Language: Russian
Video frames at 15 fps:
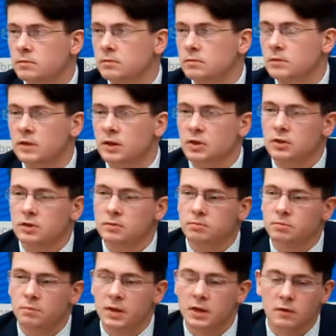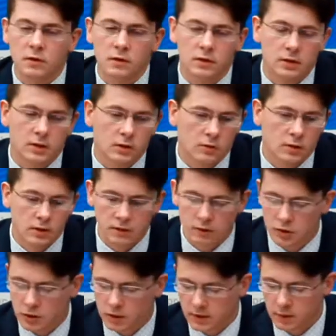даже появилось
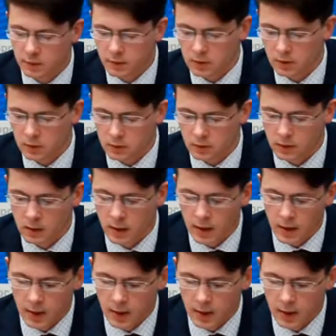государственно-частное партнерство.